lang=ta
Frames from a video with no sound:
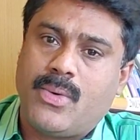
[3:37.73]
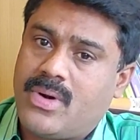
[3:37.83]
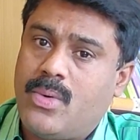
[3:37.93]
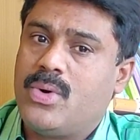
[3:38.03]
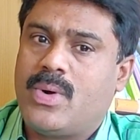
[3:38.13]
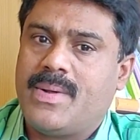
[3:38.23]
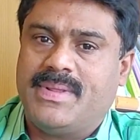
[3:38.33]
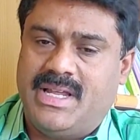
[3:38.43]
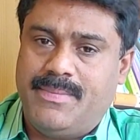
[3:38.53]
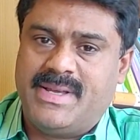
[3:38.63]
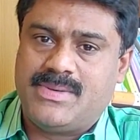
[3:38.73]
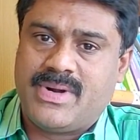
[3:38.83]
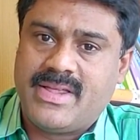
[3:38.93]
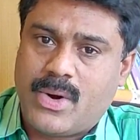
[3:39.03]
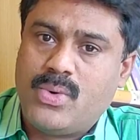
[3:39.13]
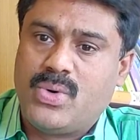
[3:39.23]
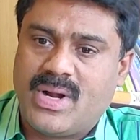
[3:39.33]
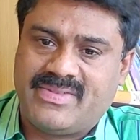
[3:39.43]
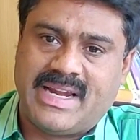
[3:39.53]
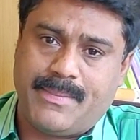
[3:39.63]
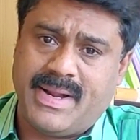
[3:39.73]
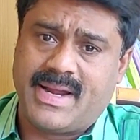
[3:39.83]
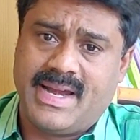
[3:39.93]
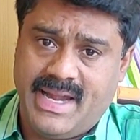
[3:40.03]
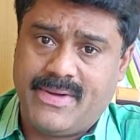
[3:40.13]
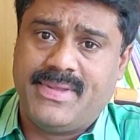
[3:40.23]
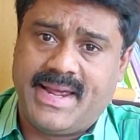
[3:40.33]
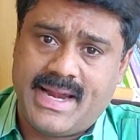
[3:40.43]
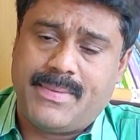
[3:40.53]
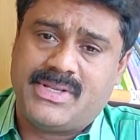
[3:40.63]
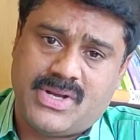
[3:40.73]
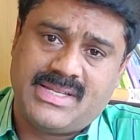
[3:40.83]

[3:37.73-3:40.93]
ரவுண்ட் ரவுண்ட் ஒன்னை பற்றி நீ பேச முடியாது ரவுண்ட் டூ நான் செலக்ட் பண்ணியிருக்கேன் இன்றைக்கி வந்து நீங்கள் எல்லாருமே